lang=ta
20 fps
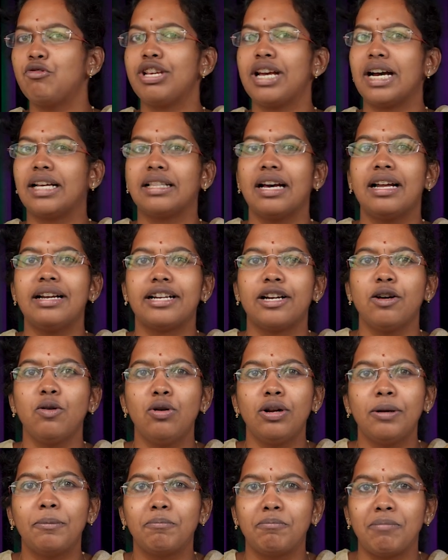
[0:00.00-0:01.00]
முடியாதான்ற
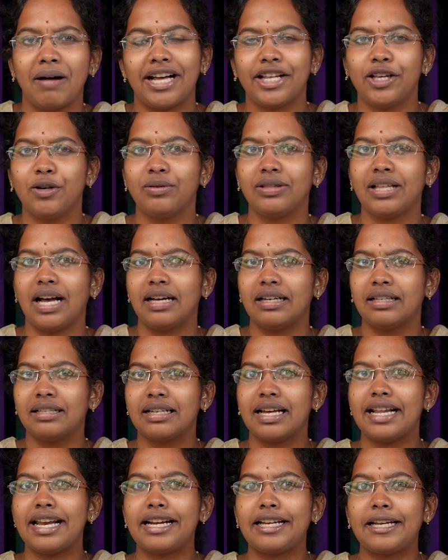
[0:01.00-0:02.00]
ஒரு பயம் தான்
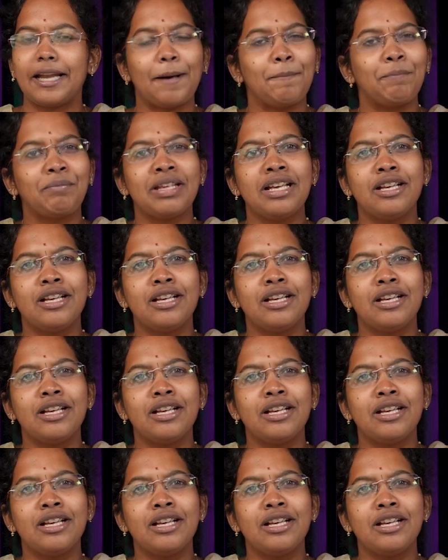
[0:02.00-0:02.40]
கரெக்டா